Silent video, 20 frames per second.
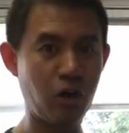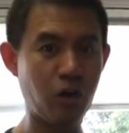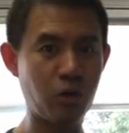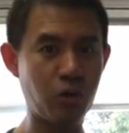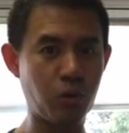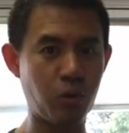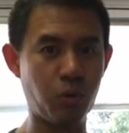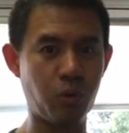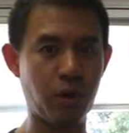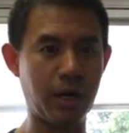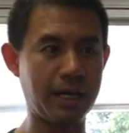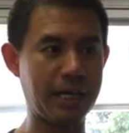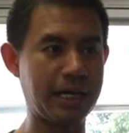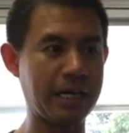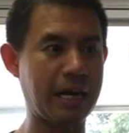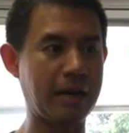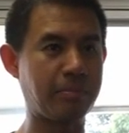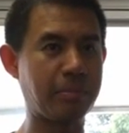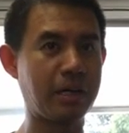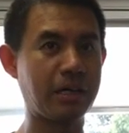ห้องครัว
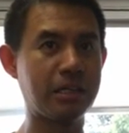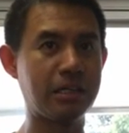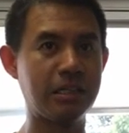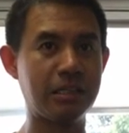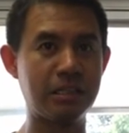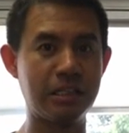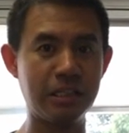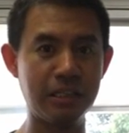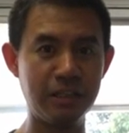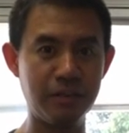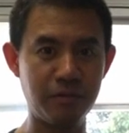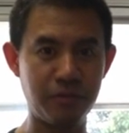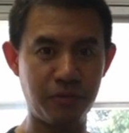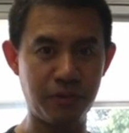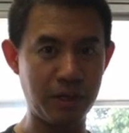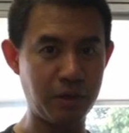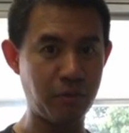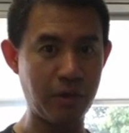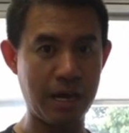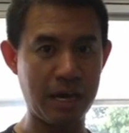นะครับก็คือขึ้นฟ
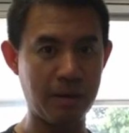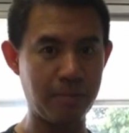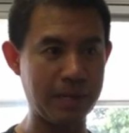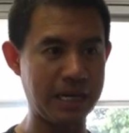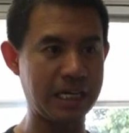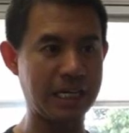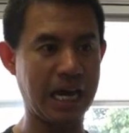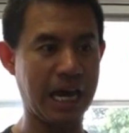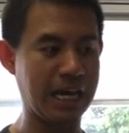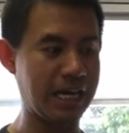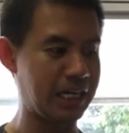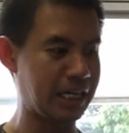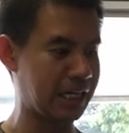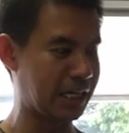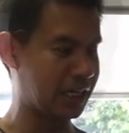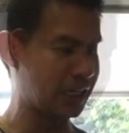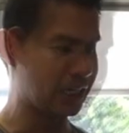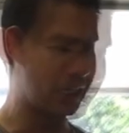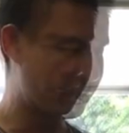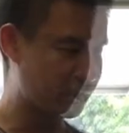รีเวย์ไปไกลเล
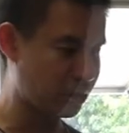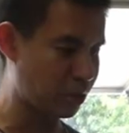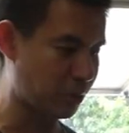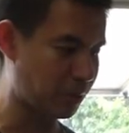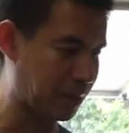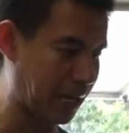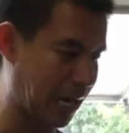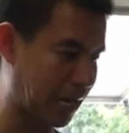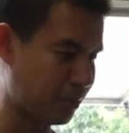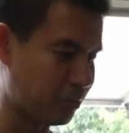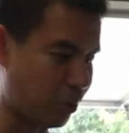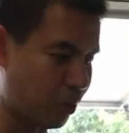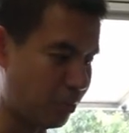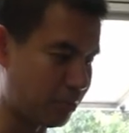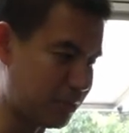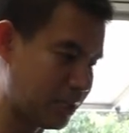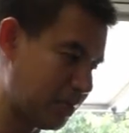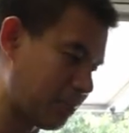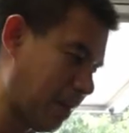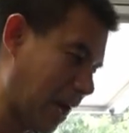ย ประสบการณ์ผ
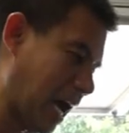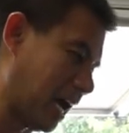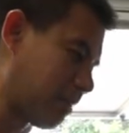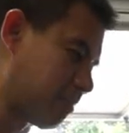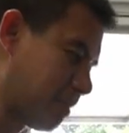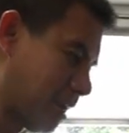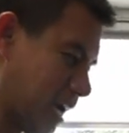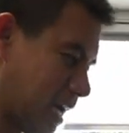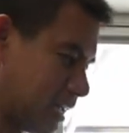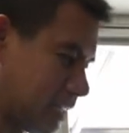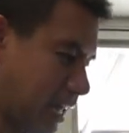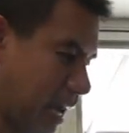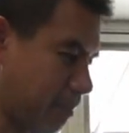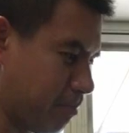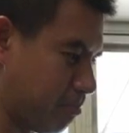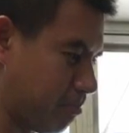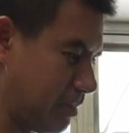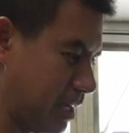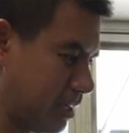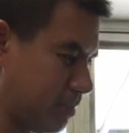มที่ผ่านมา
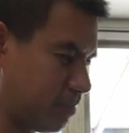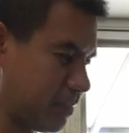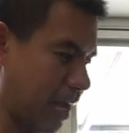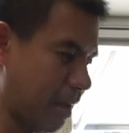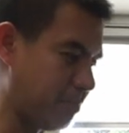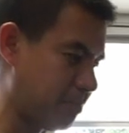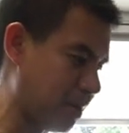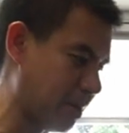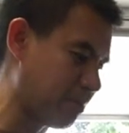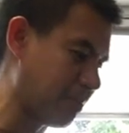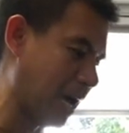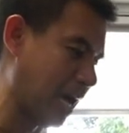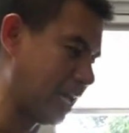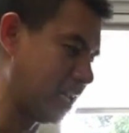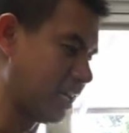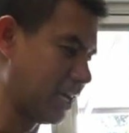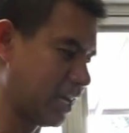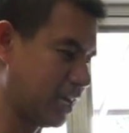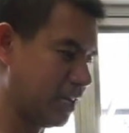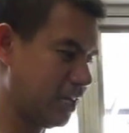ทำเริ่มทำให
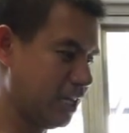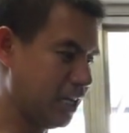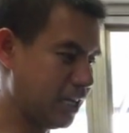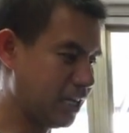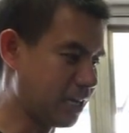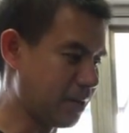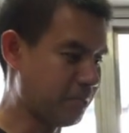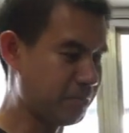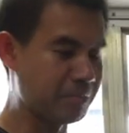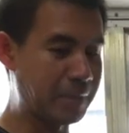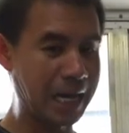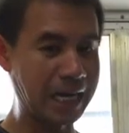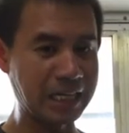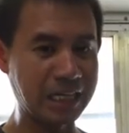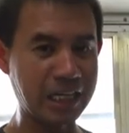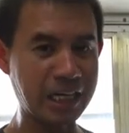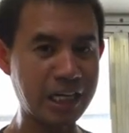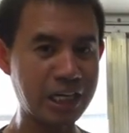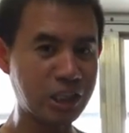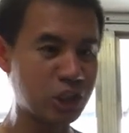ม่ๆเนี่ยน้ำมัน
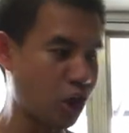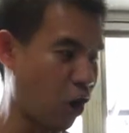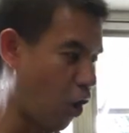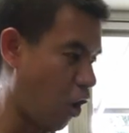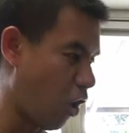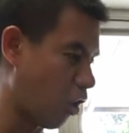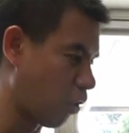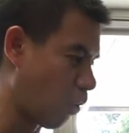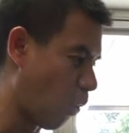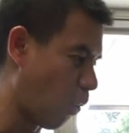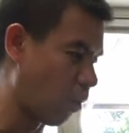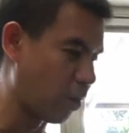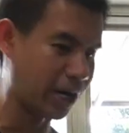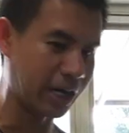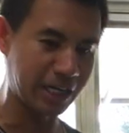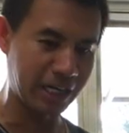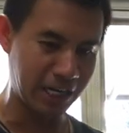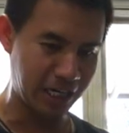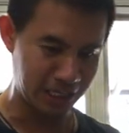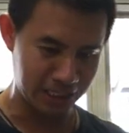ก็กระชอกหก
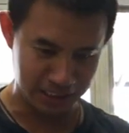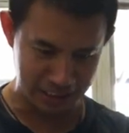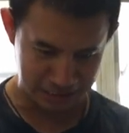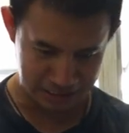กระเด็น